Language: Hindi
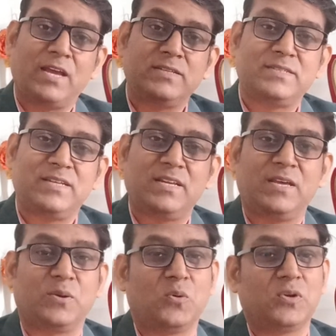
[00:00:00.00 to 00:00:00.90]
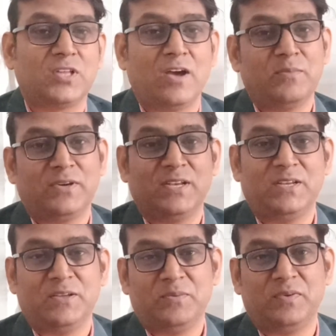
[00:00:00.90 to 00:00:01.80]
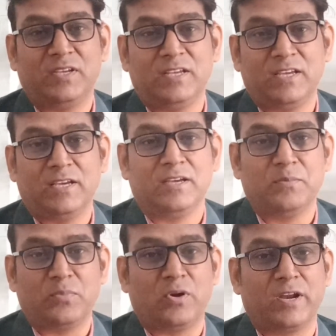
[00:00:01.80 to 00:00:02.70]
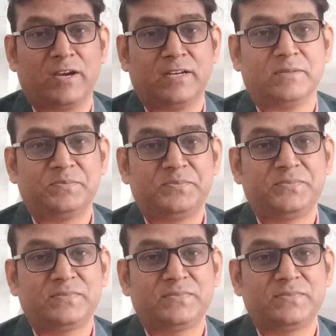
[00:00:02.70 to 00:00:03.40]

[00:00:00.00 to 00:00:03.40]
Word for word: कैंसर की रोकथाम के लिए भी ये इम्पॉर्टेंट है